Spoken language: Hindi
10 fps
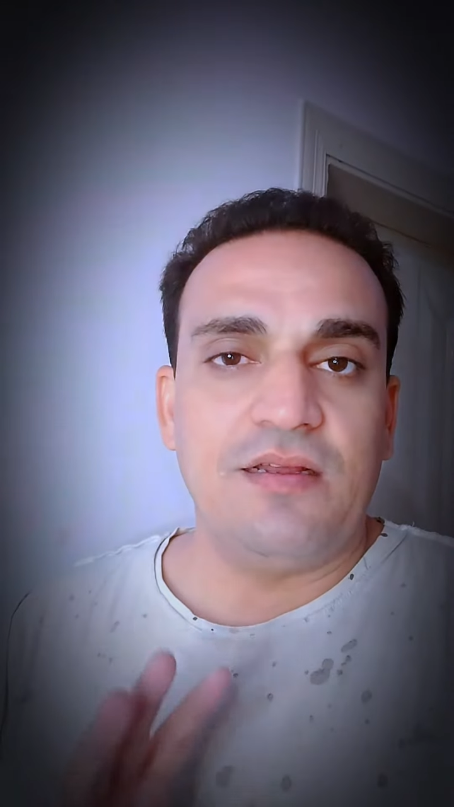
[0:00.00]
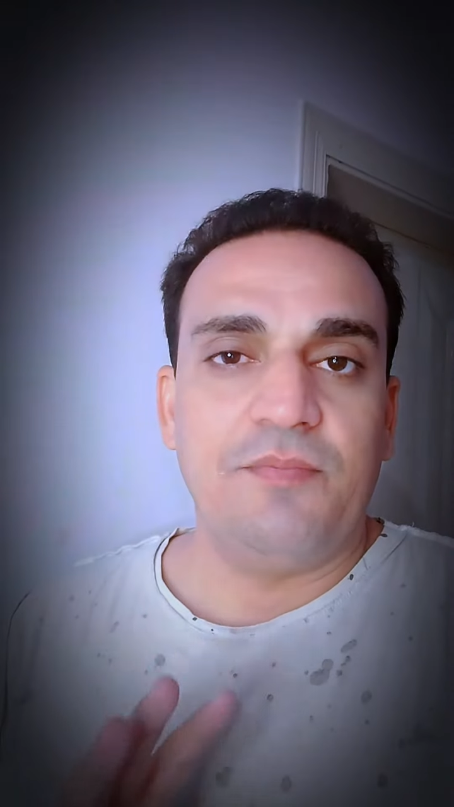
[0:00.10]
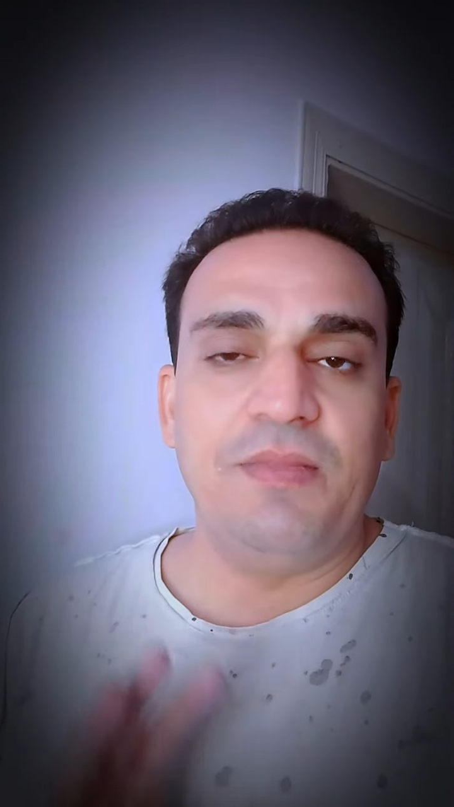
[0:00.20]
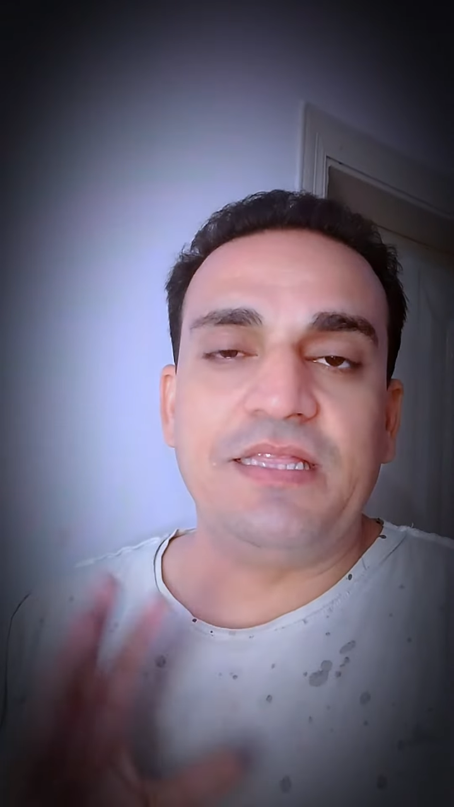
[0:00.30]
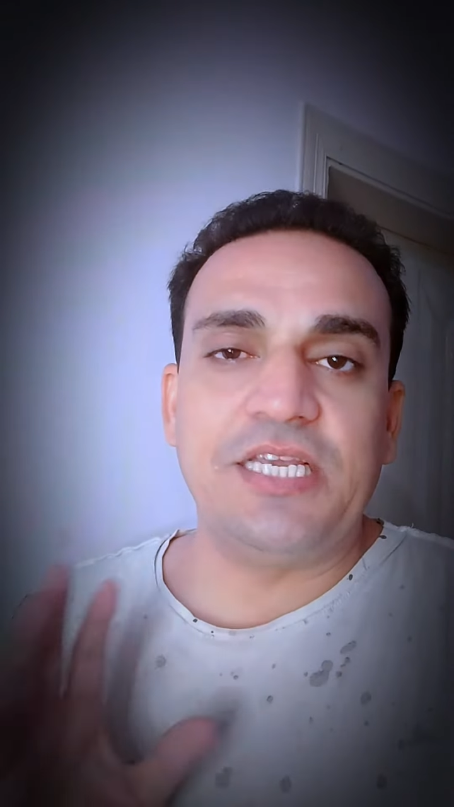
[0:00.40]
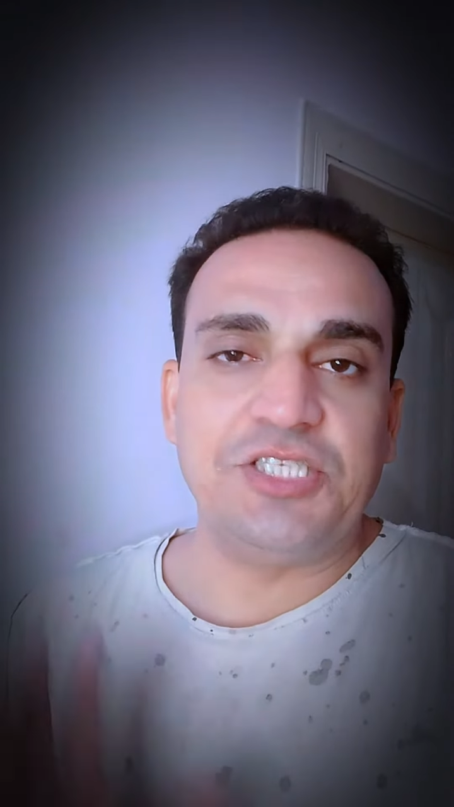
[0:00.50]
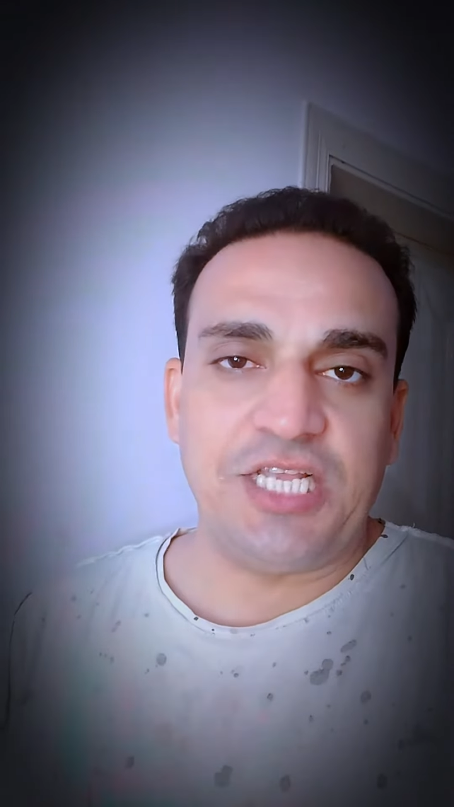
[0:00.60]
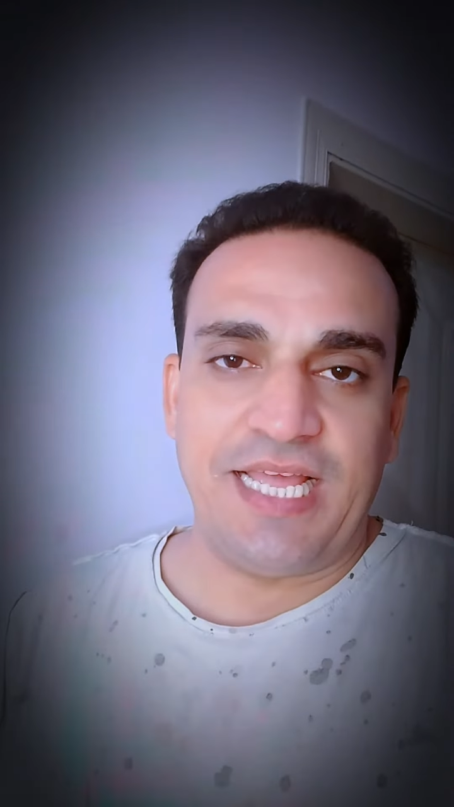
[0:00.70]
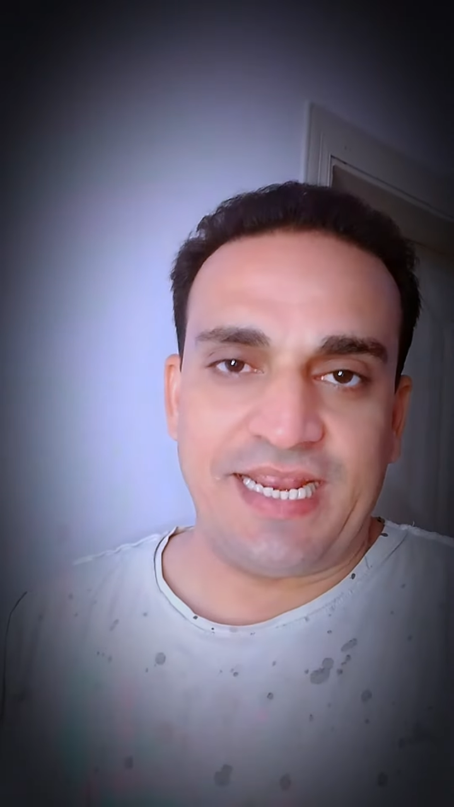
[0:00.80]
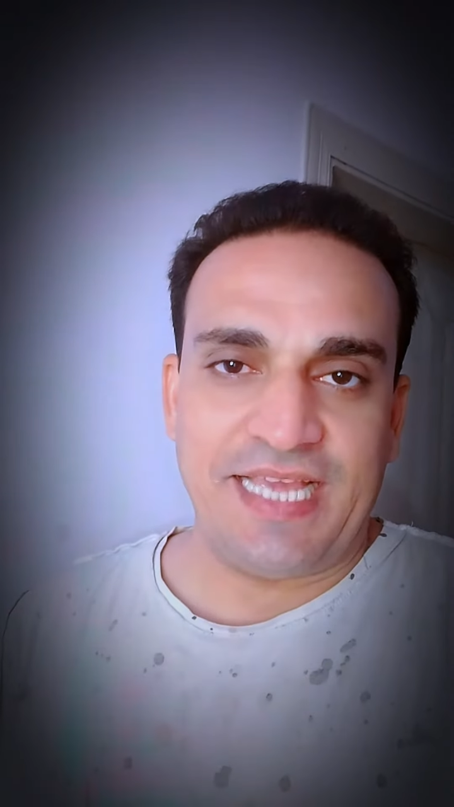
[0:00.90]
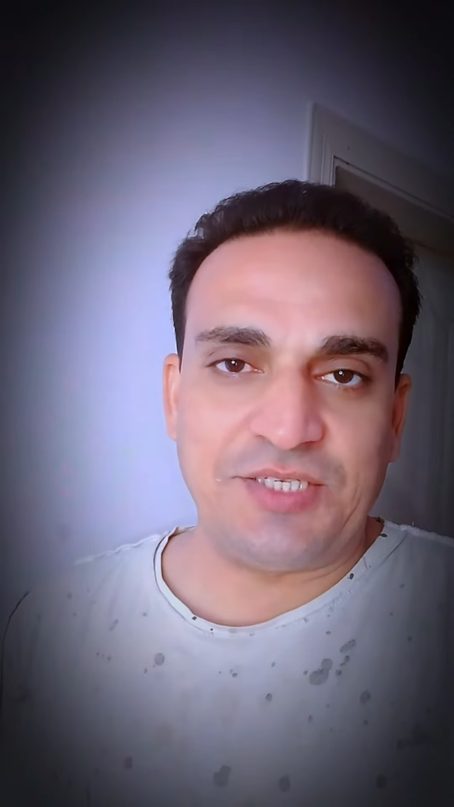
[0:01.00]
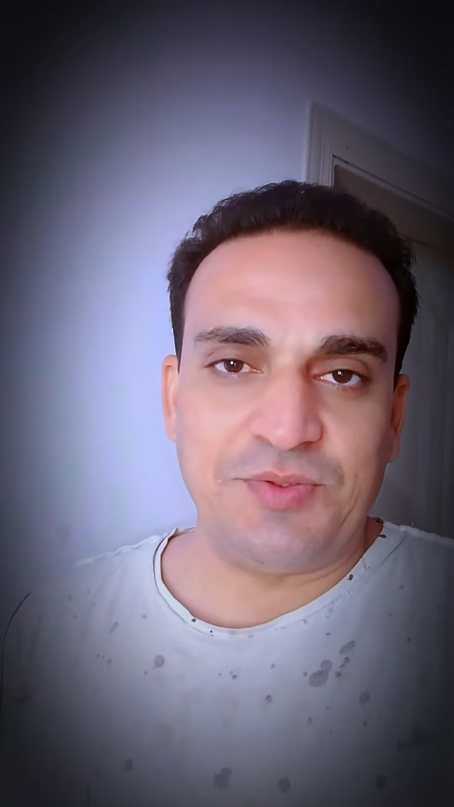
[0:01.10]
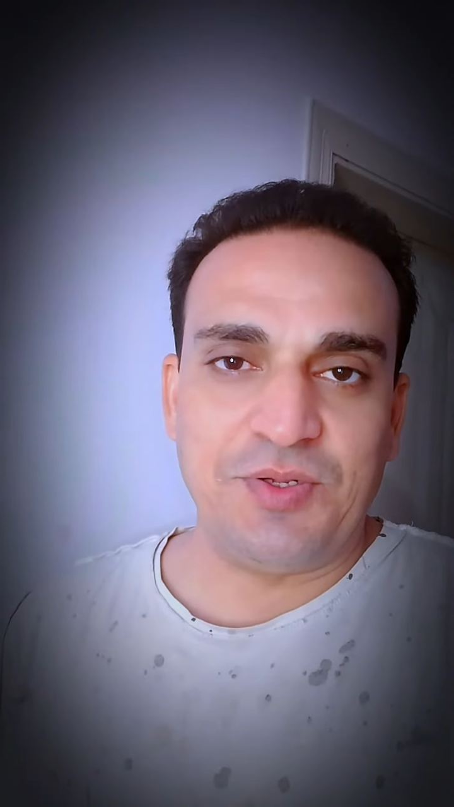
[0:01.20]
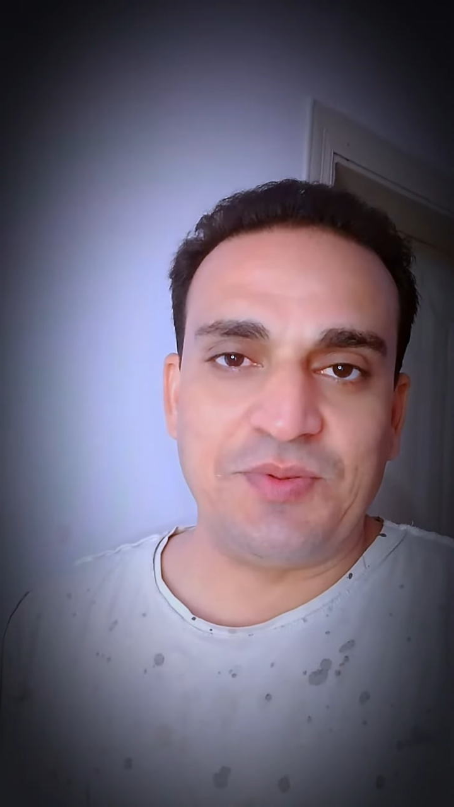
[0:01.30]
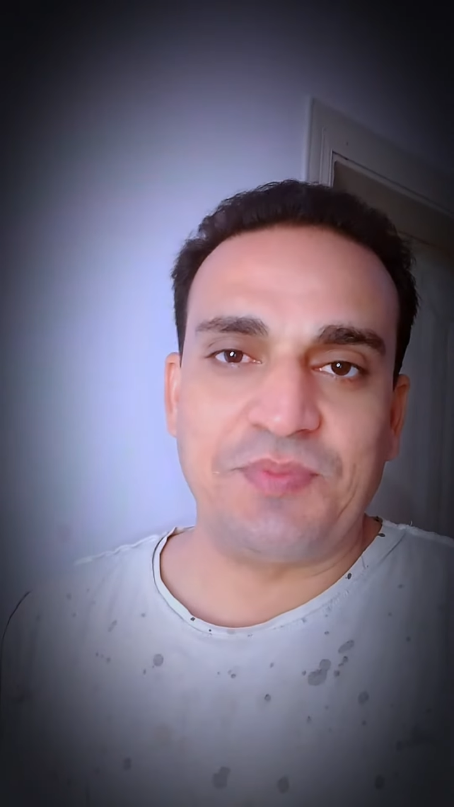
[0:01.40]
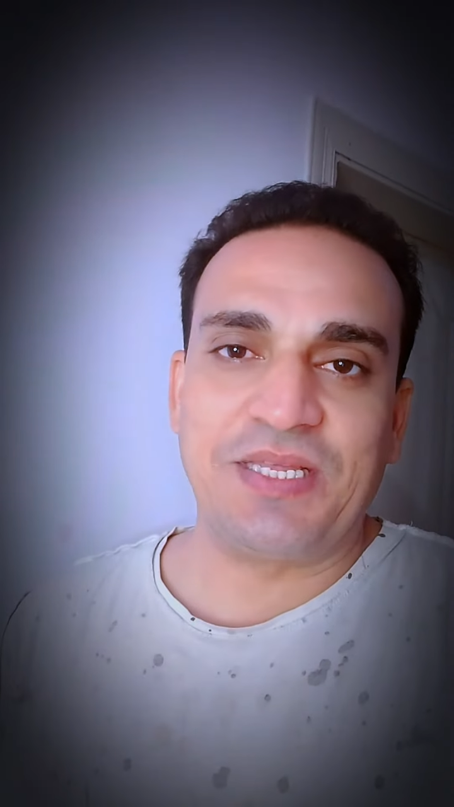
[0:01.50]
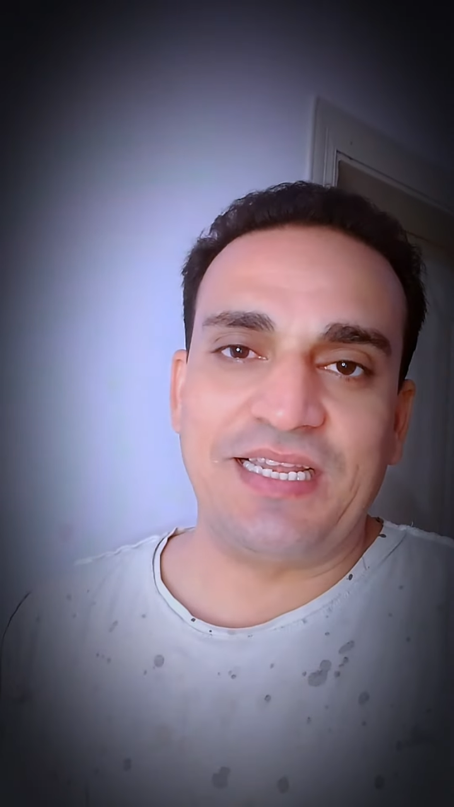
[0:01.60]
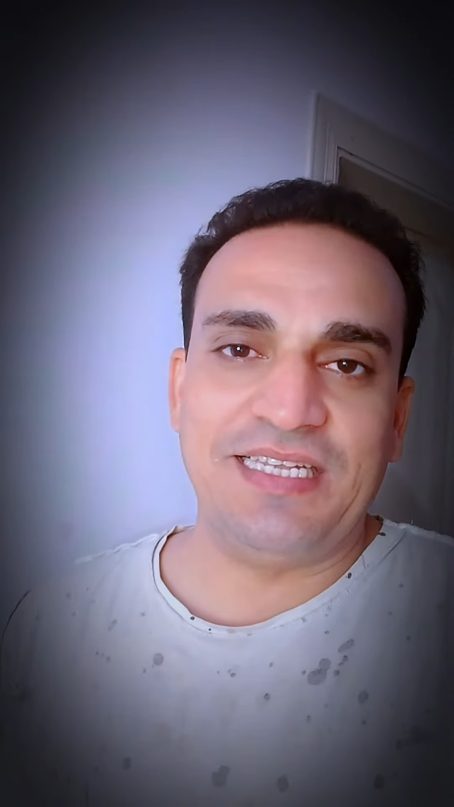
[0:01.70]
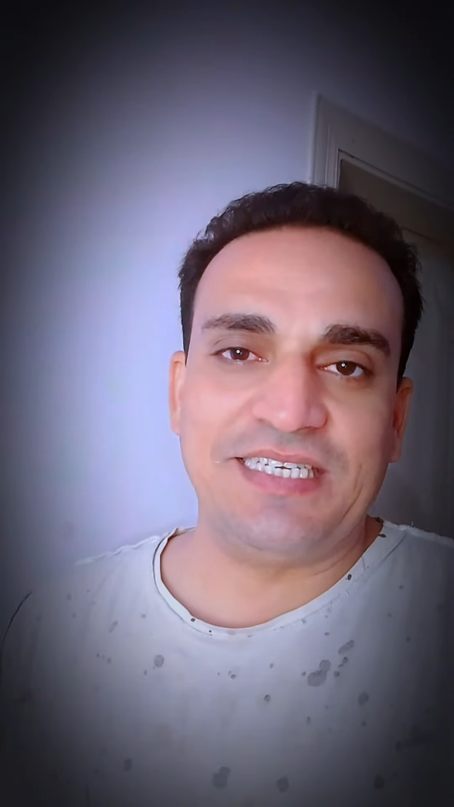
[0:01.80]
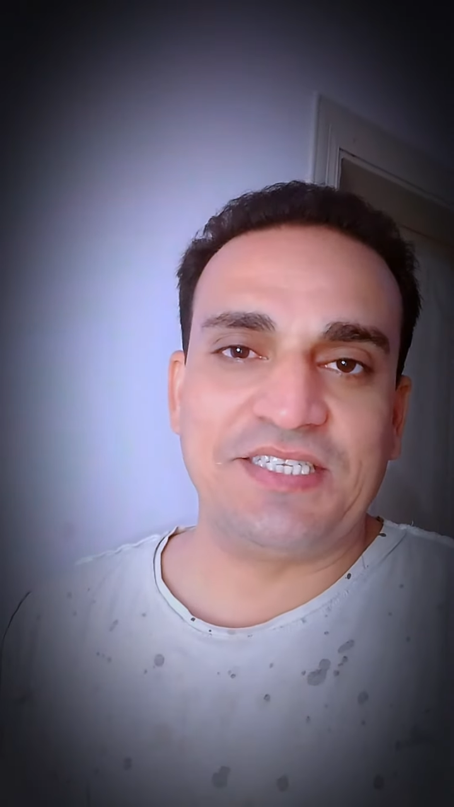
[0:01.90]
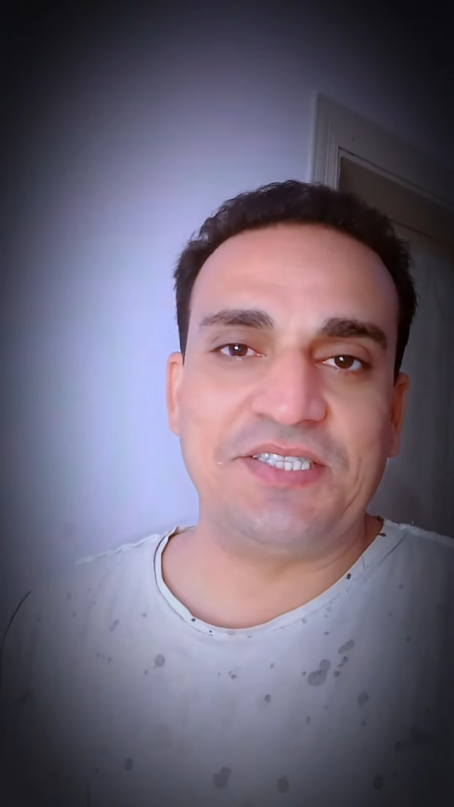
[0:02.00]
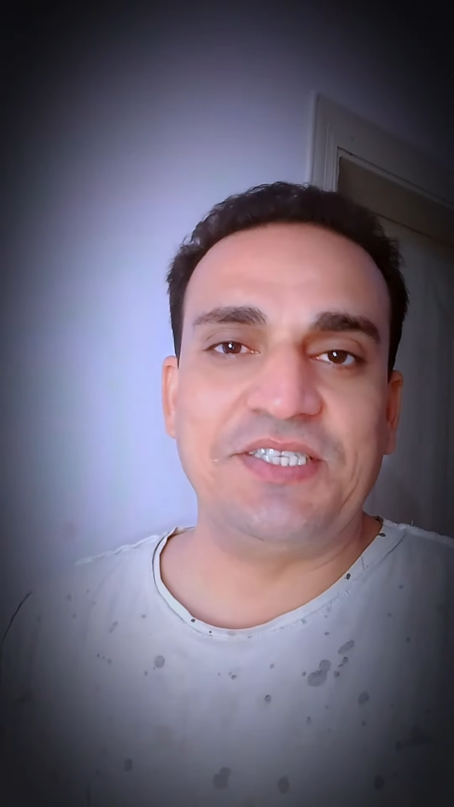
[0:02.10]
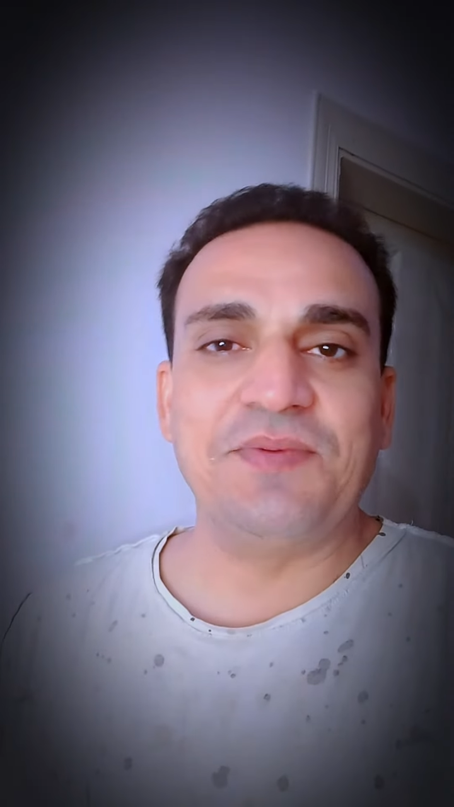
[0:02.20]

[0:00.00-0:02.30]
मिलते हैं इंशाल्लाह नेक्स्ट वीडियो तब तक के लिए इजाज़त